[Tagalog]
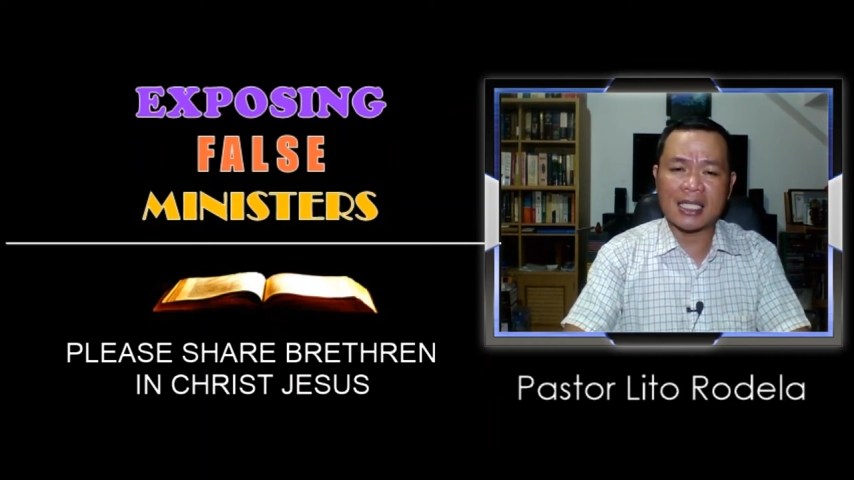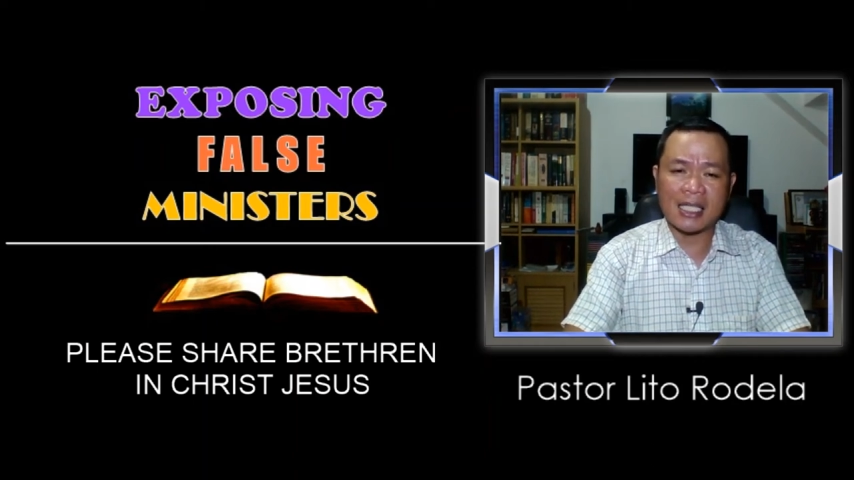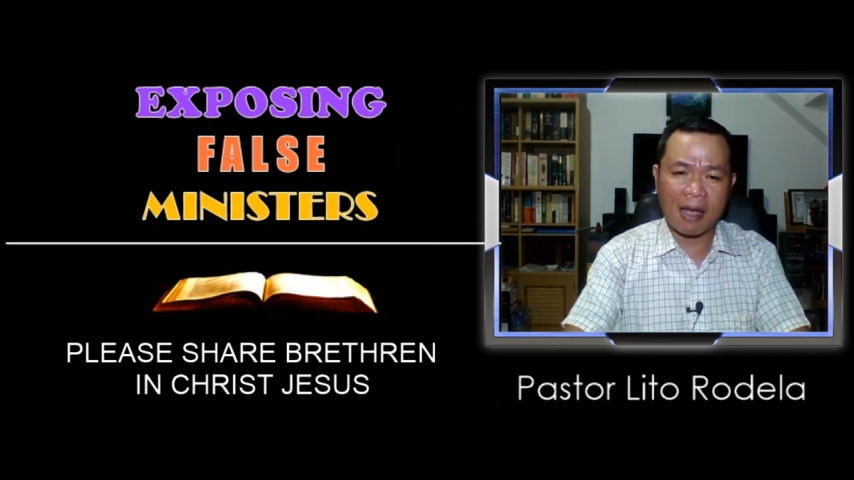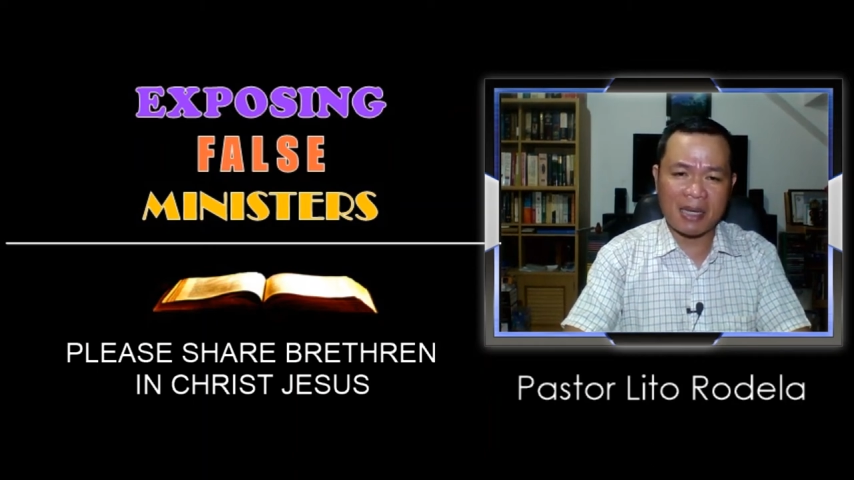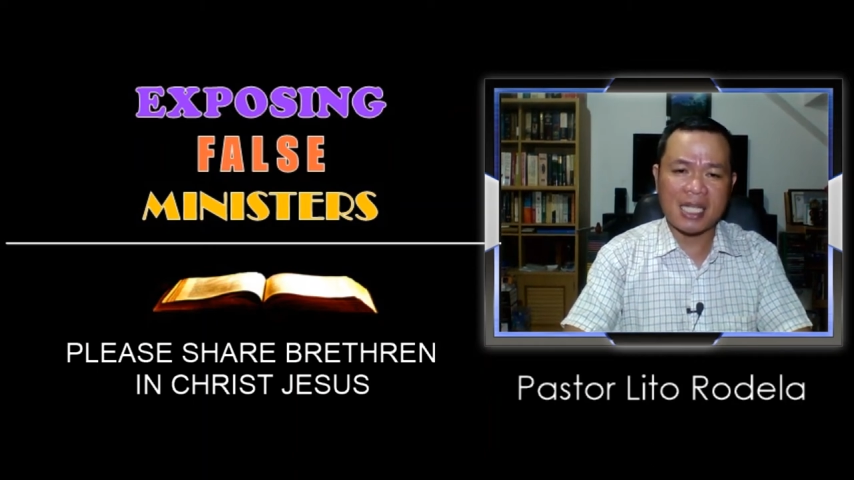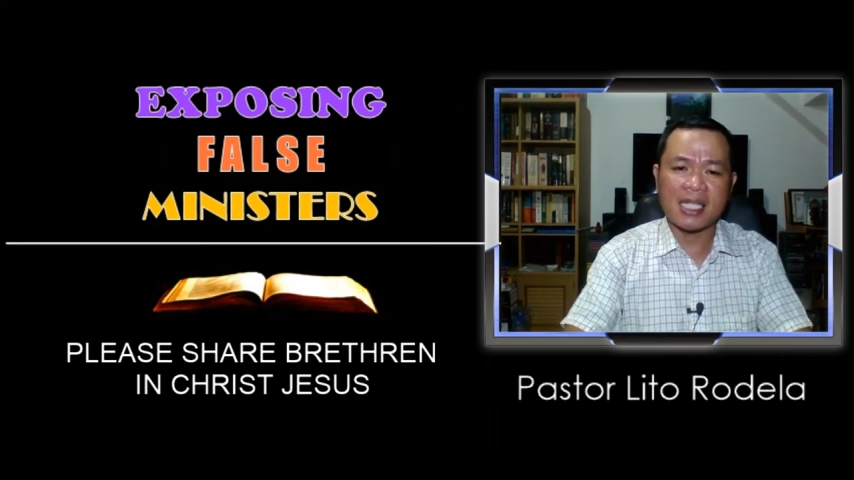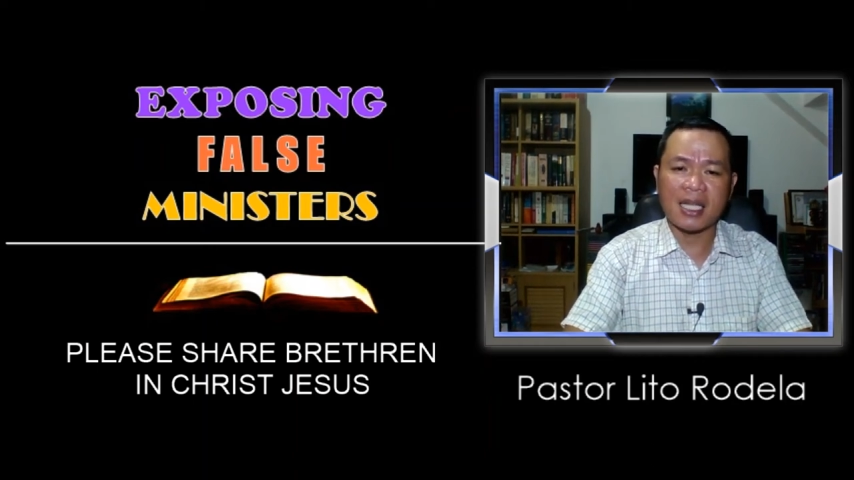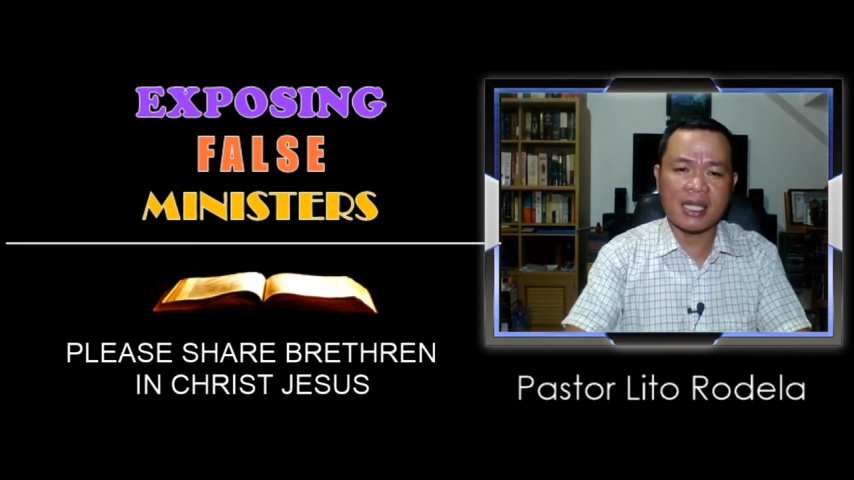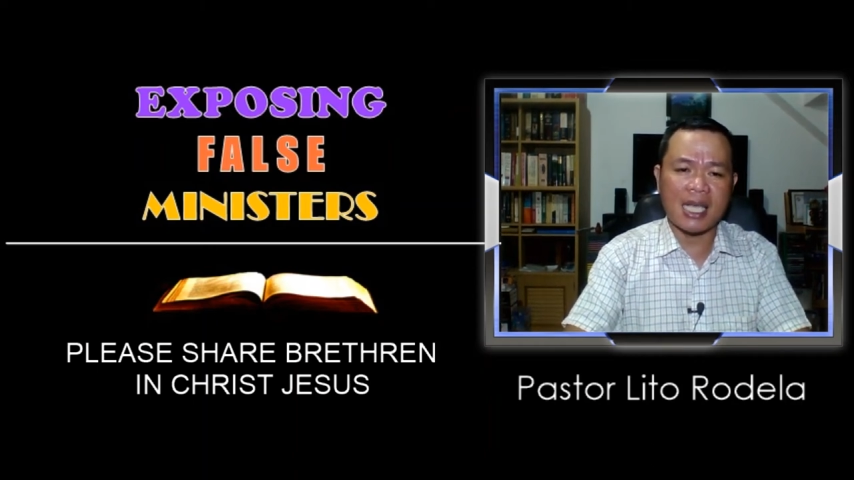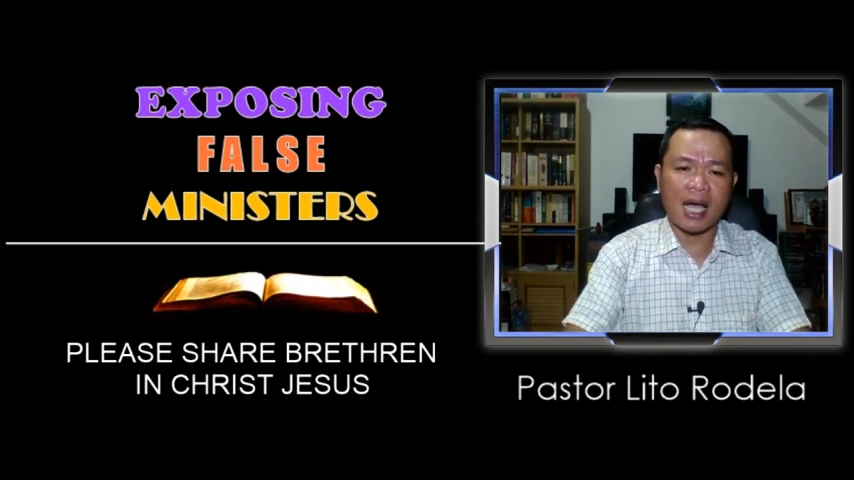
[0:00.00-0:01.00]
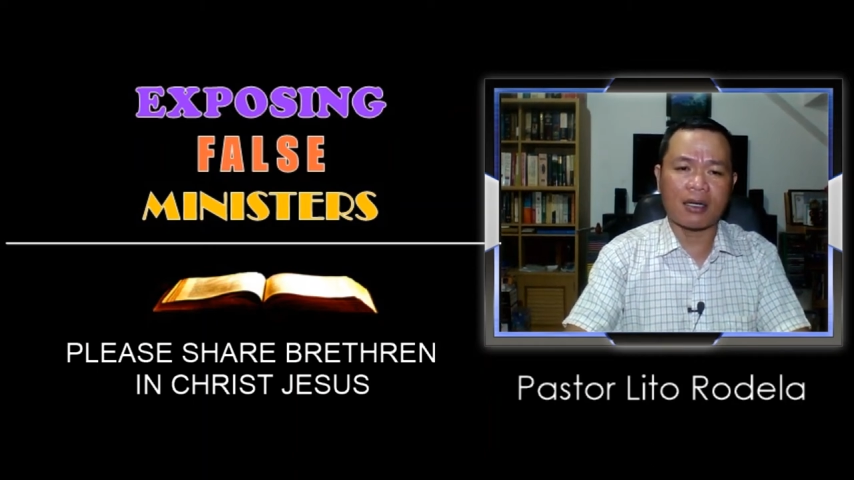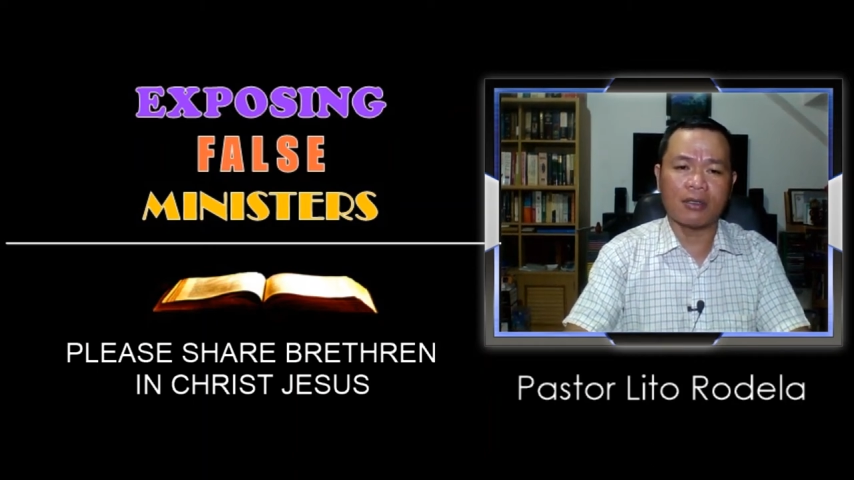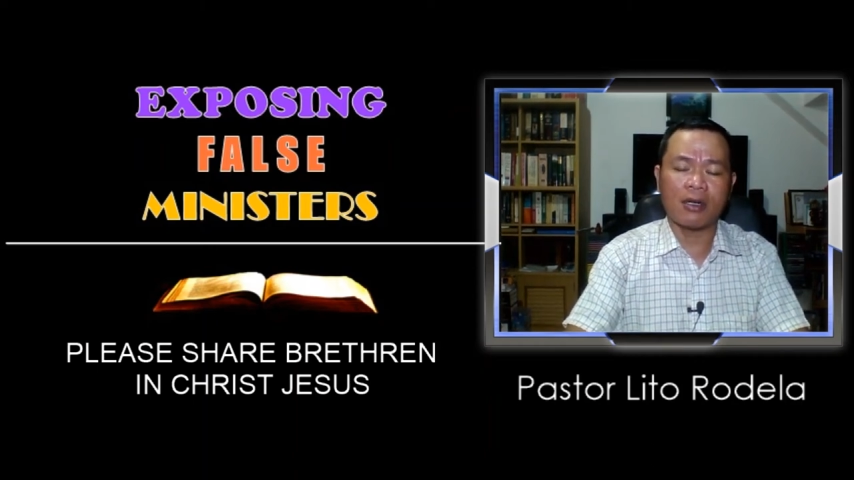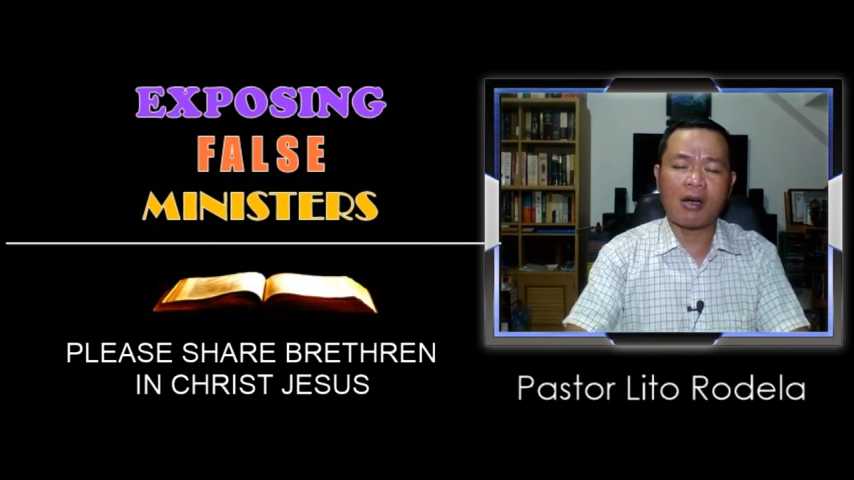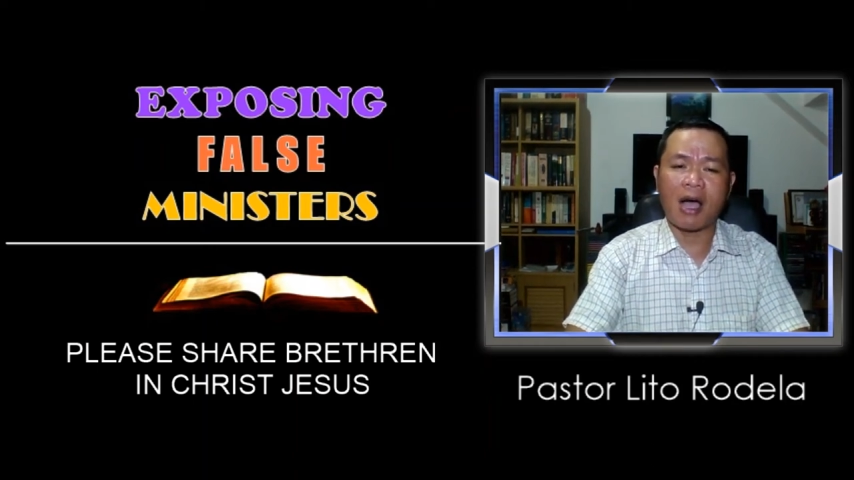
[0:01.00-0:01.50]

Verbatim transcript: sabi ni Santiago,